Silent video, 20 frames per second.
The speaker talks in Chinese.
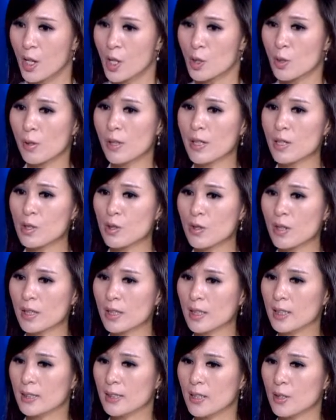所以说，
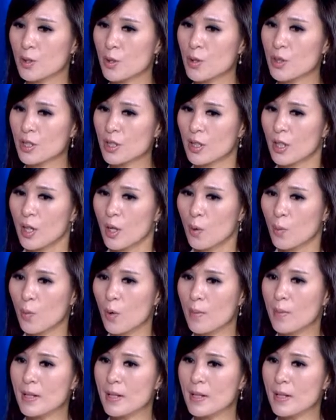可能就是我